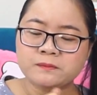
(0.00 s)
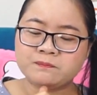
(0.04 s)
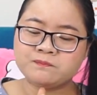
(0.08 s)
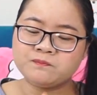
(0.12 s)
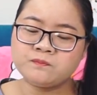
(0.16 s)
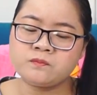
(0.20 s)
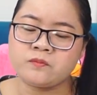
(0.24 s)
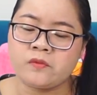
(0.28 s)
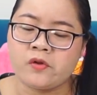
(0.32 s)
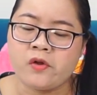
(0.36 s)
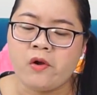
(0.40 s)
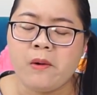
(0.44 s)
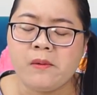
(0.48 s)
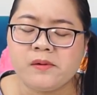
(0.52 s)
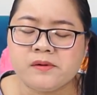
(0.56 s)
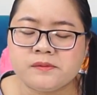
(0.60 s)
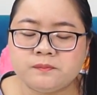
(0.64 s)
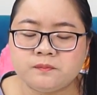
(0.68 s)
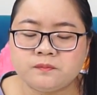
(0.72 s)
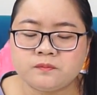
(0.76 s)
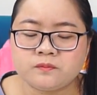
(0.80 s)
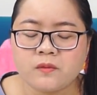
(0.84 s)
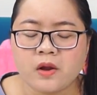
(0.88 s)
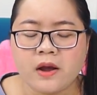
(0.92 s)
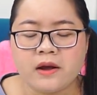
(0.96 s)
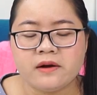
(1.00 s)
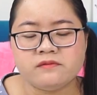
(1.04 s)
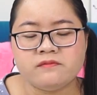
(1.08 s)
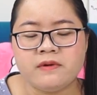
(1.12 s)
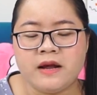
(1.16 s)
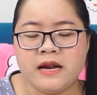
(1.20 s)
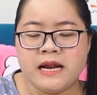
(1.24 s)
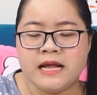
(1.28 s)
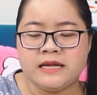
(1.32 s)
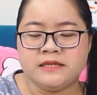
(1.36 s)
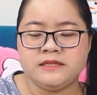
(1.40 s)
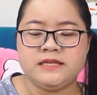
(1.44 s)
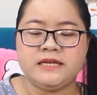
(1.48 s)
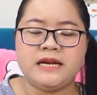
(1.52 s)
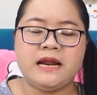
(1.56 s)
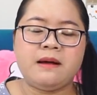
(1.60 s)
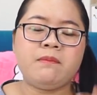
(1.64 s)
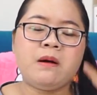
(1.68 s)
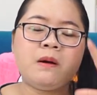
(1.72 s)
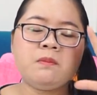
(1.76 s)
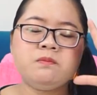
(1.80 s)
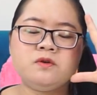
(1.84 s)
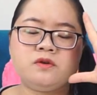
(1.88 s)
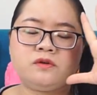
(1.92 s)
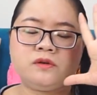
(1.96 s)
ừ. vậy là chị đã
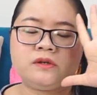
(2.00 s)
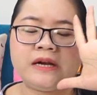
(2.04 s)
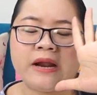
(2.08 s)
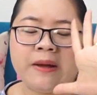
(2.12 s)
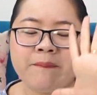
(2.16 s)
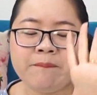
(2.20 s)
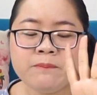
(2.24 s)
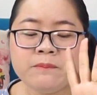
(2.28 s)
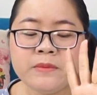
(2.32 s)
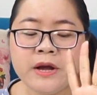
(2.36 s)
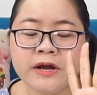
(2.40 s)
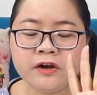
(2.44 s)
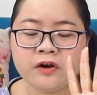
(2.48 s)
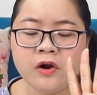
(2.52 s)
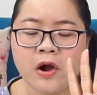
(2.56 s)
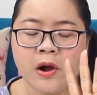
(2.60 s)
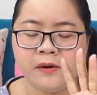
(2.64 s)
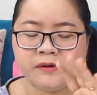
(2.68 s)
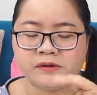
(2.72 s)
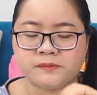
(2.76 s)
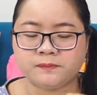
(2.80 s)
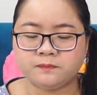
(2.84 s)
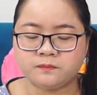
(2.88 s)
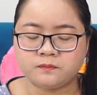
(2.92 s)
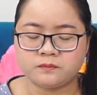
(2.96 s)
bóc được 5 bịch rồi